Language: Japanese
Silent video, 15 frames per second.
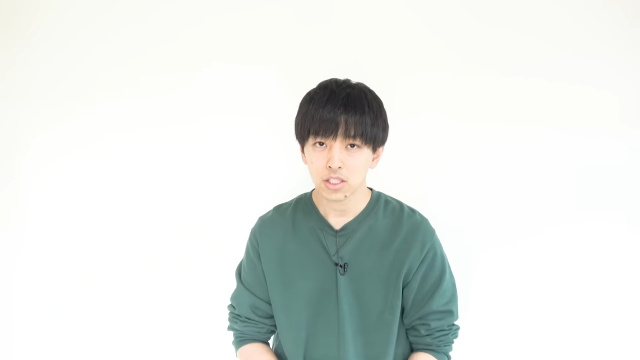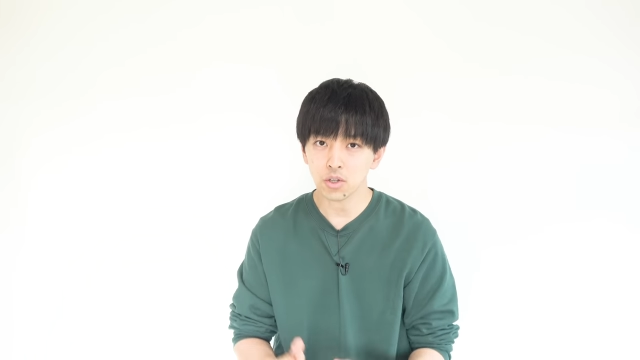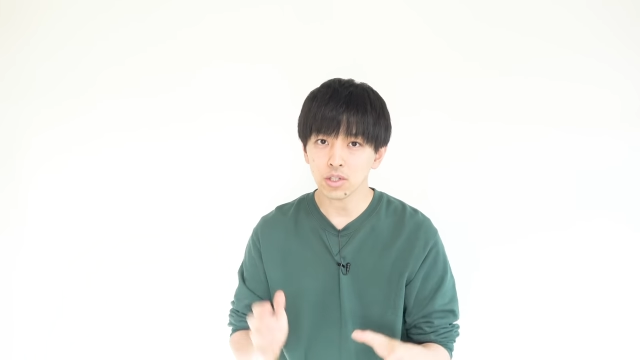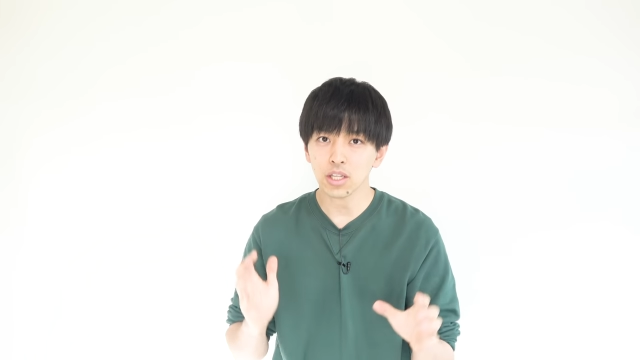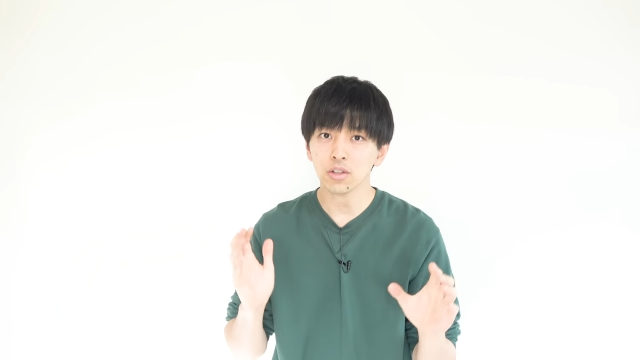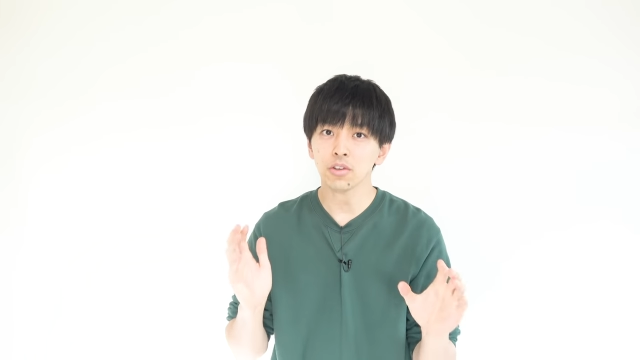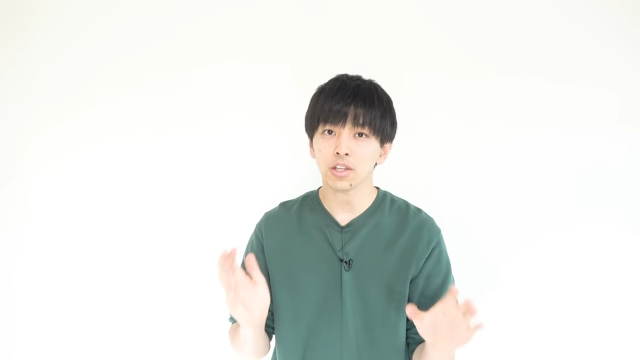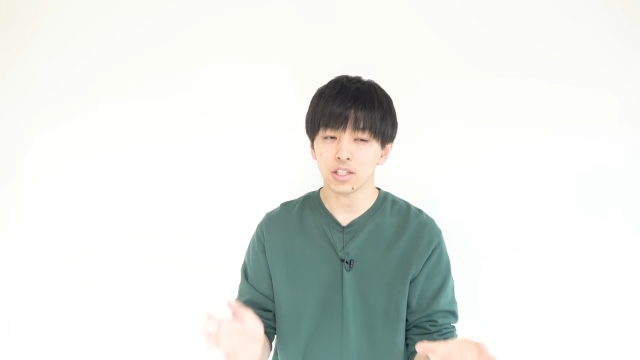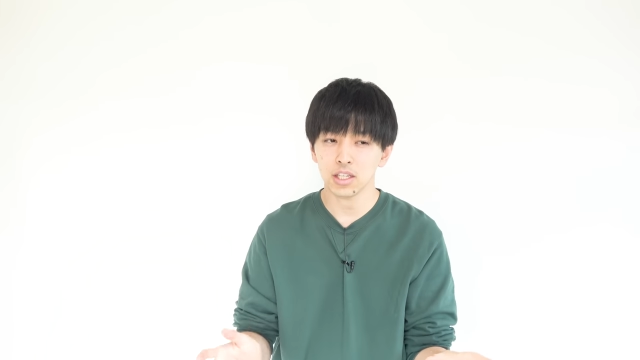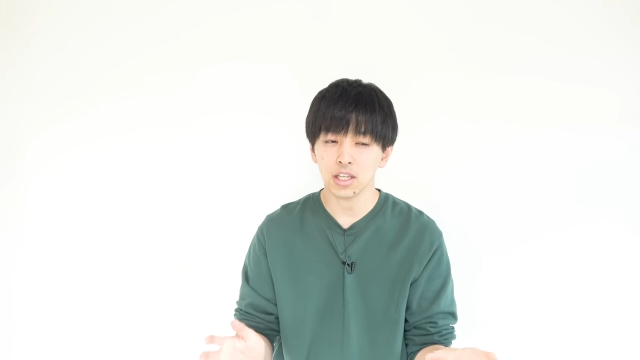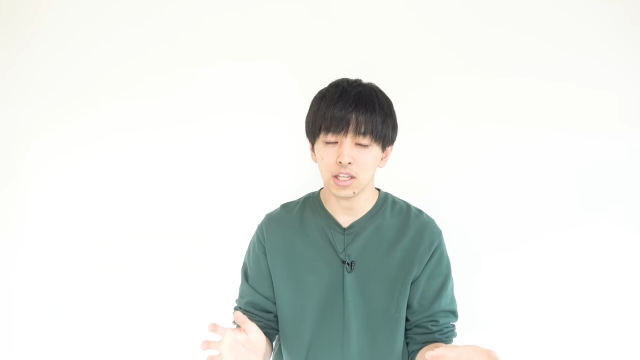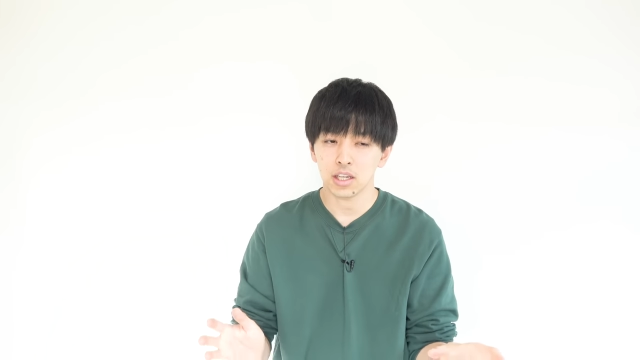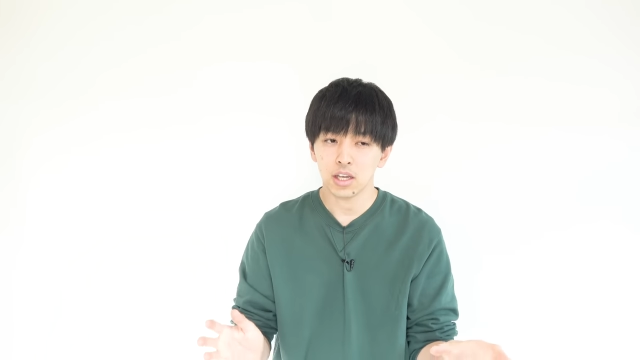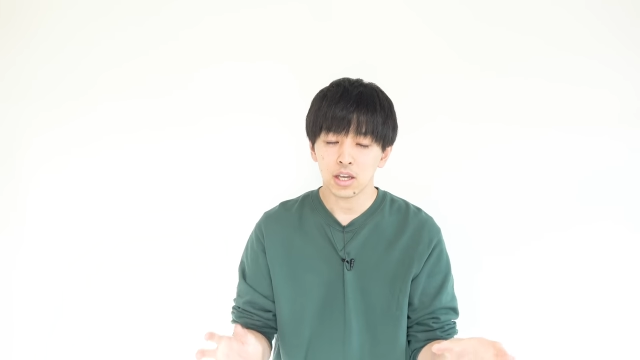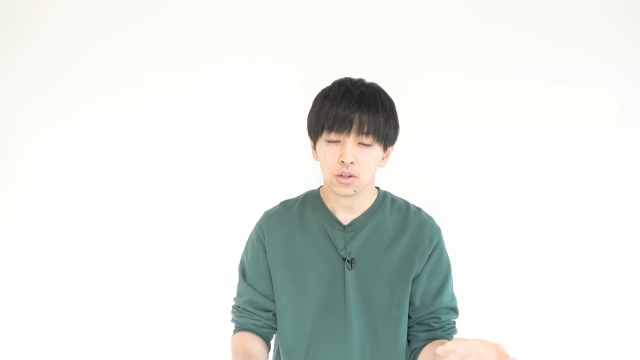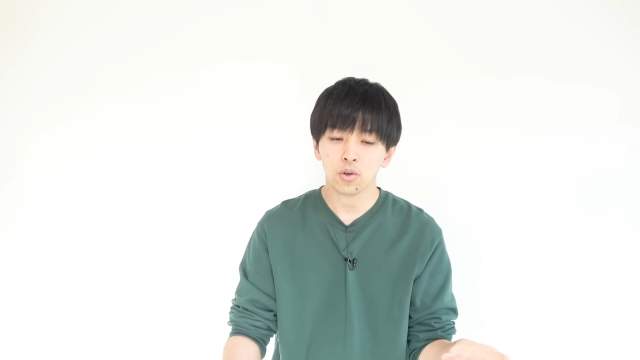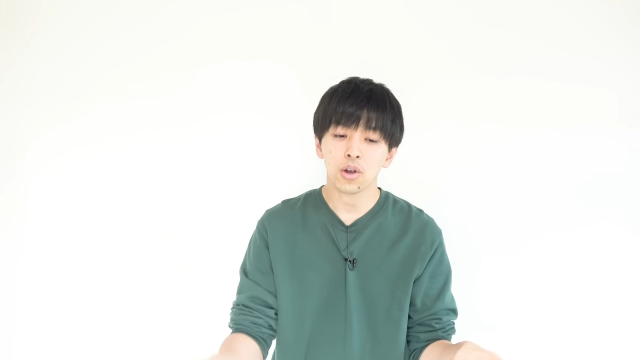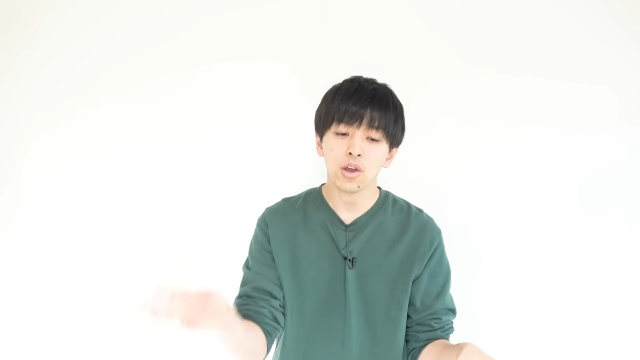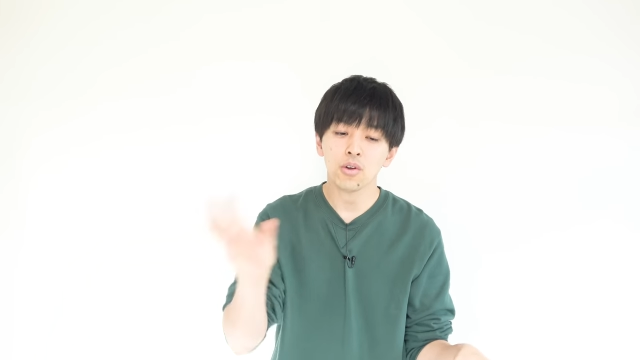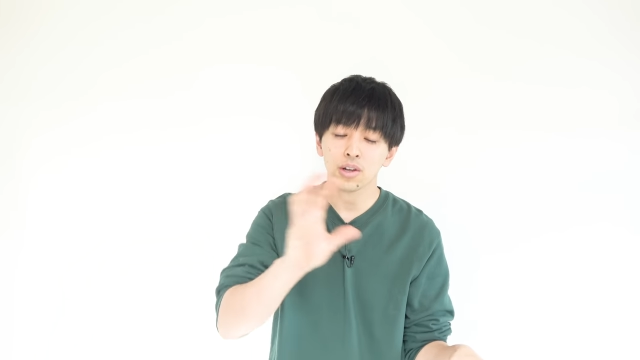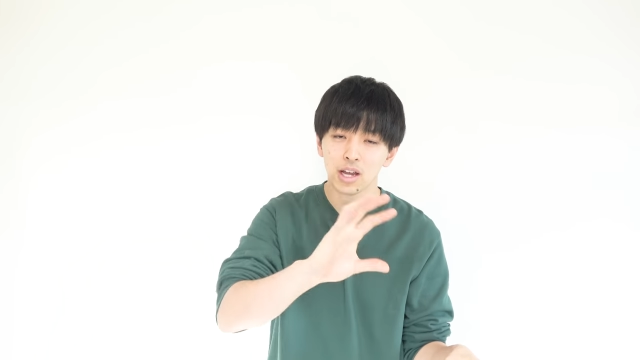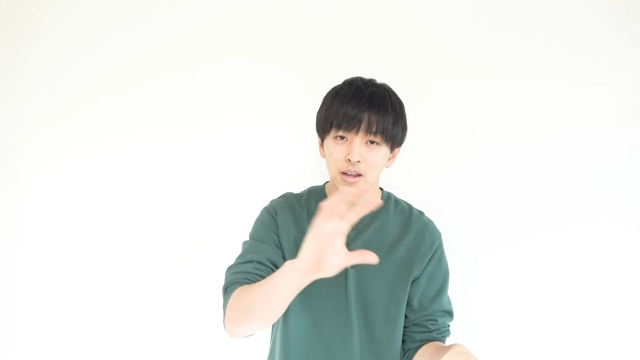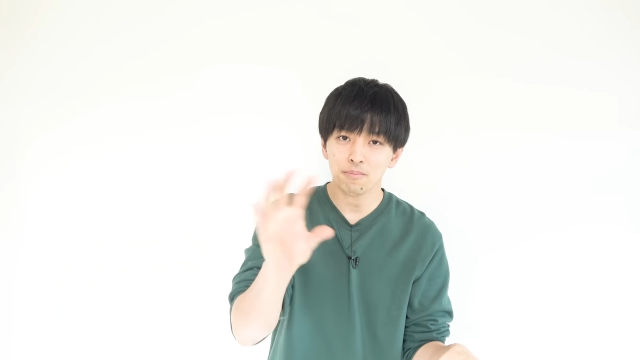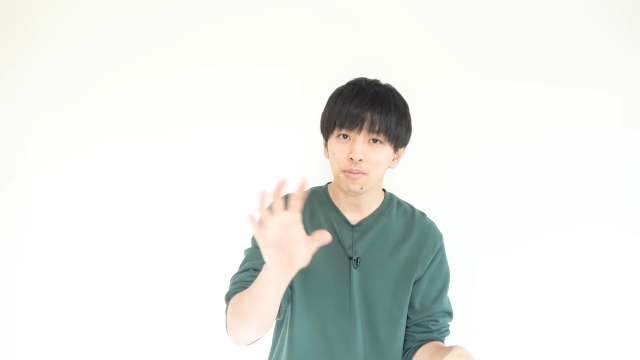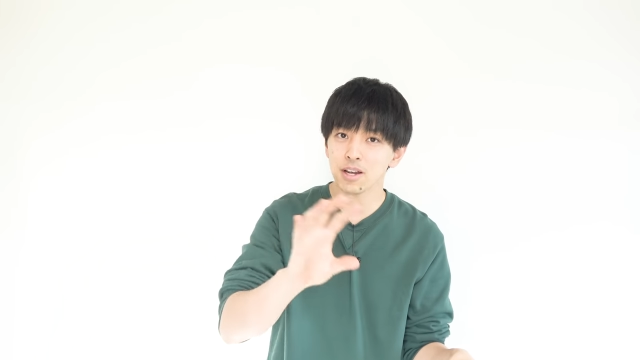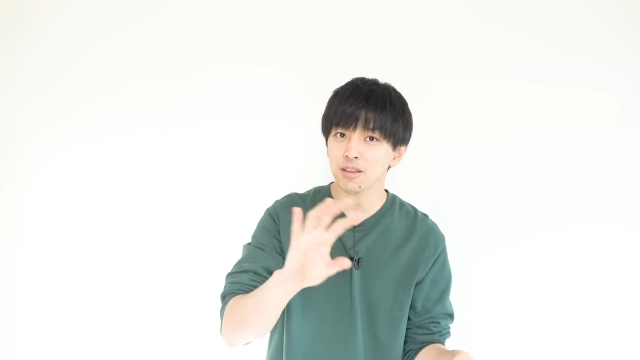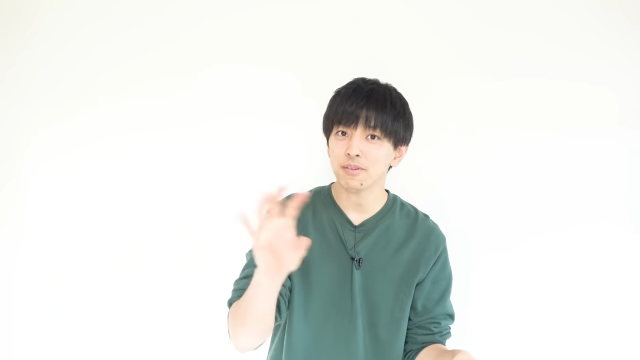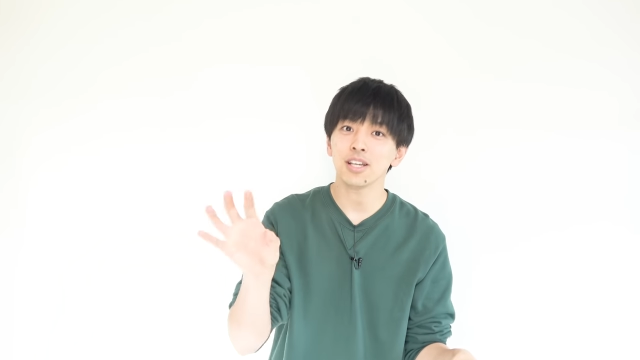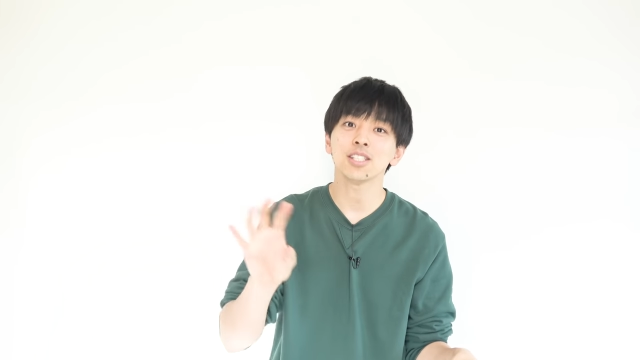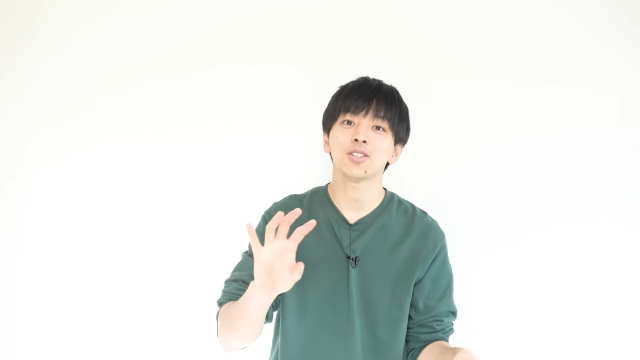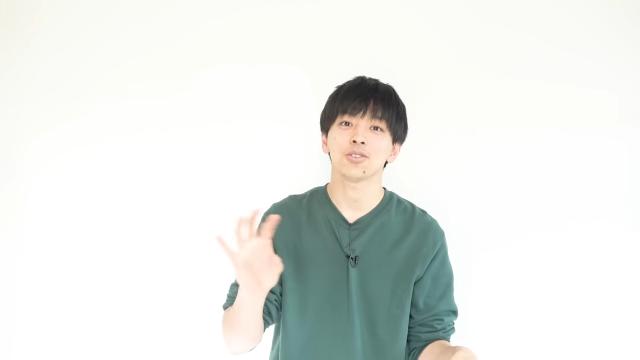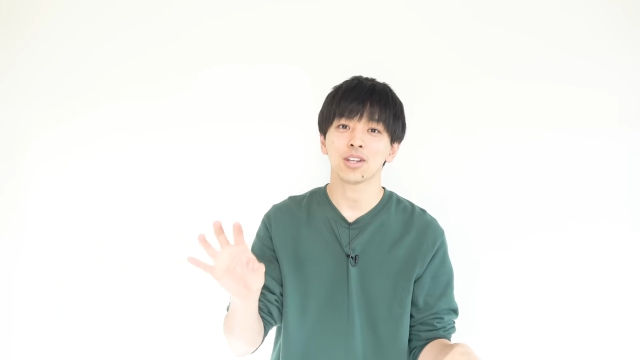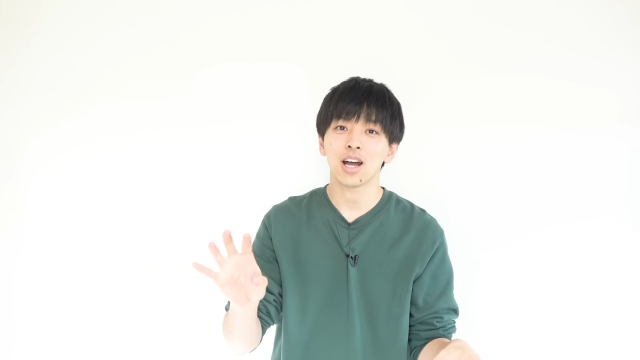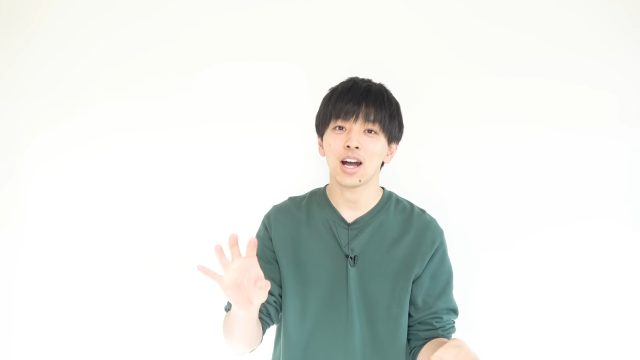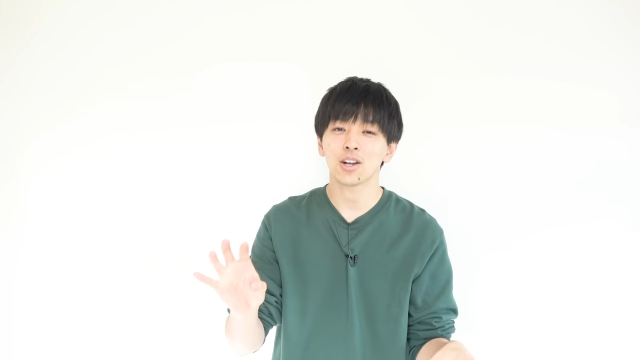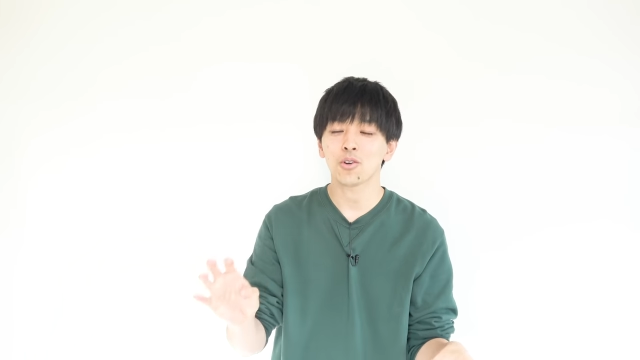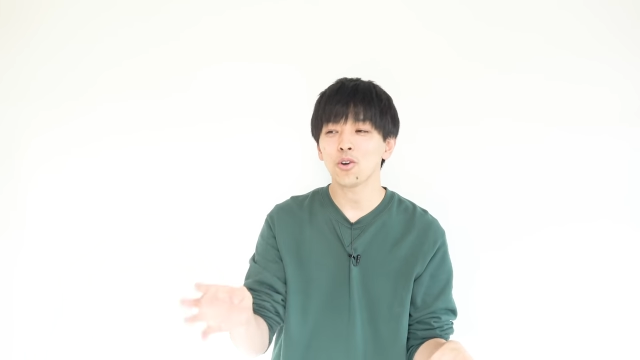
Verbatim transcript: そういった時に、これを頑張りますとか、